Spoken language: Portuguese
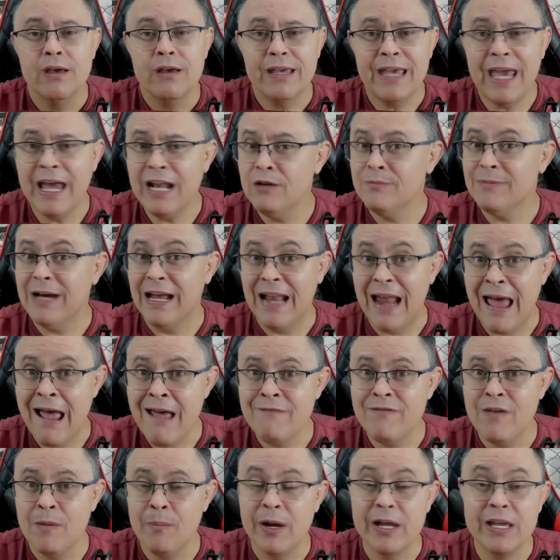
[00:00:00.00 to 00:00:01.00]
Querem uma
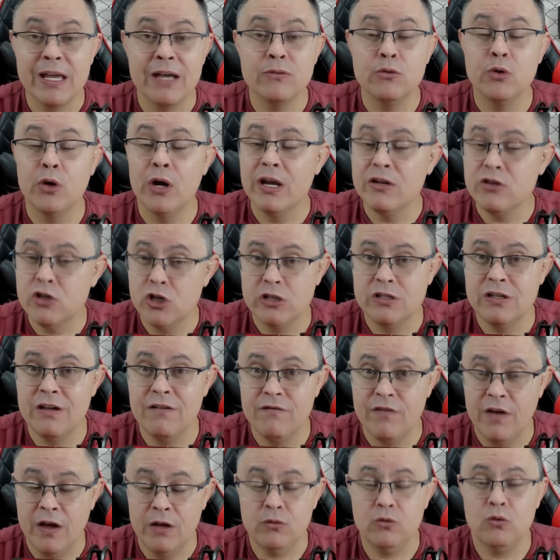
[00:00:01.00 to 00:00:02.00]
live amanhã durante esse
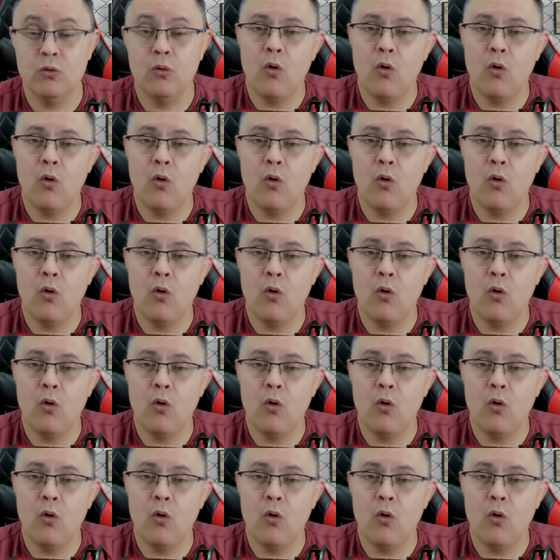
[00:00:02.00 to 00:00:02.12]
evento?